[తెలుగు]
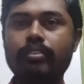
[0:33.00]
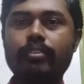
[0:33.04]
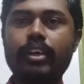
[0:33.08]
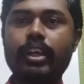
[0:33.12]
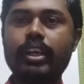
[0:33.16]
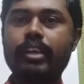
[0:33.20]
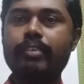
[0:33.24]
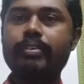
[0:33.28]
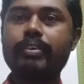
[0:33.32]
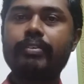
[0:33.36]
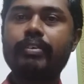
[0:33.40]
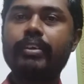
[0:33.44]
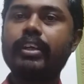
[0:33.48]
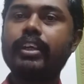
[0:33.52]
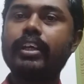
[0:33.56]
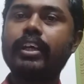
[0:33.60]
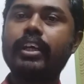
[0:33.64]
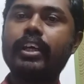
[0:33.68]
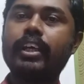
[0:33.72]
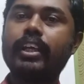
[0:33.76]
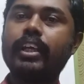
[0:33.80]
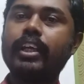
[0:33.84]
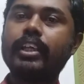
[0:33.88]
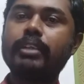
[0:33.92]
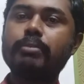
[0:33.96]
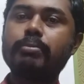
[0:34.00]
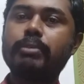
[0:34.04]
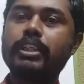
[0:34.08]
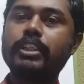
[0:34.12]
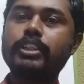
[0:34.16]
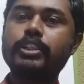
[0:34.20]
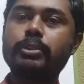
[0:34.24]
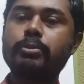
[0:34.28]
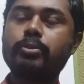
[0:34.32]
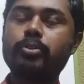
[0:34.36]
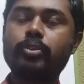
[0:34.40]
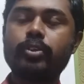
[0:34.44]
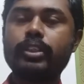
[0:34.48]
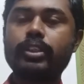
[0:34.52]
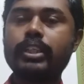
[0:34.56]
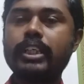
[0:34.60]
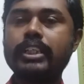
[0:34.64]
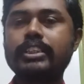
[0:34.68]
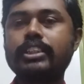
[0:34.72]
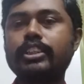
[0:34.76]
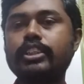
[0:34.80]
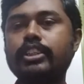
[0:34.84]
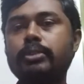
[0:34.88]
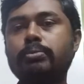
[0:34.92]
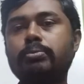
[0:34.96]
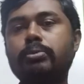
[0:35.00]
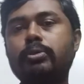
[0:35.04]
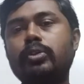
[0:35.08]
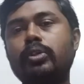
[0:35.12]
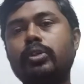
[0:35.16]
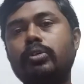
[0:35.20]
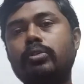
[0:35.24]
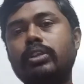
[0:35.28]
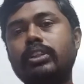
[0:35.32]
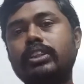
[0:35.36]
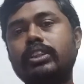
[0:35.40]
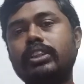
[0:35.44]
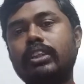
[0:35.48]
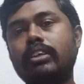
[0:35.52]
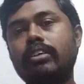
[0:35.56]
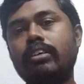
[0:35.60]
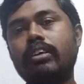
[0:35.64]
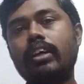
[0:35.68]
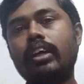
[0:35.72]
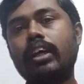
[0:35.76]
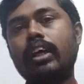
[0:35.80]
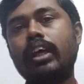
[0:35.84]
వాటి వివరణ అనేది మనం ఉద్దేశం చెప్పుకుంటూ వచ్చాం